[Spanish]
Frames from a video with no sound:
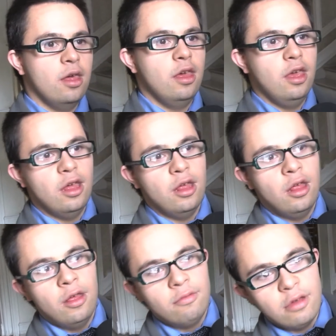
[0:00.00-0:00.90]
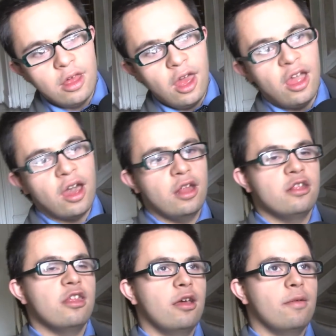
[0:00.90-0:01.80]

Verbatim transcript: y a la gente.